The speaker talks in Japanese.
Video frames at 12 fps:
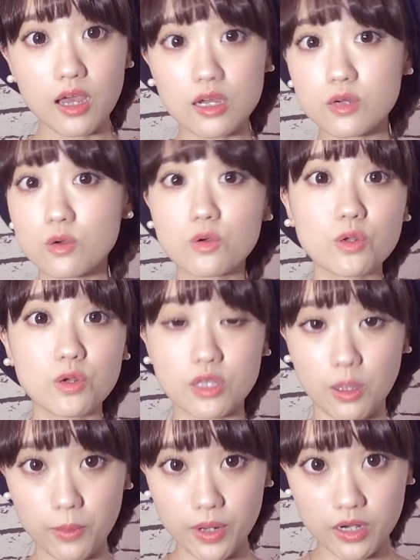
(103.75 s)
韓国料
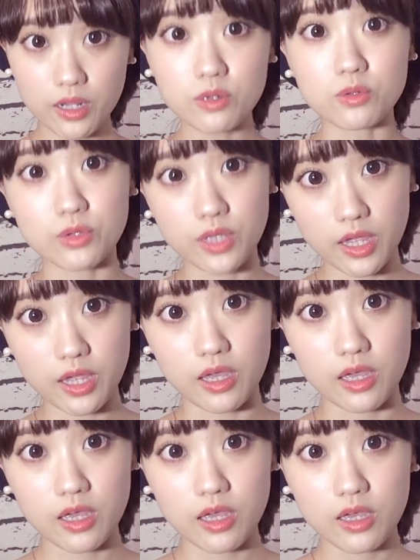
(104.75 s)
理食べられるの
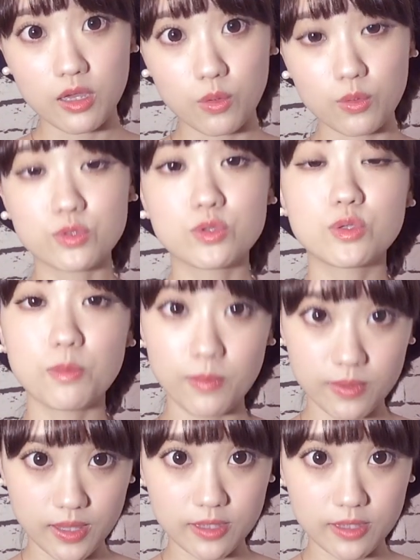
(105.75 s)
でおすすめ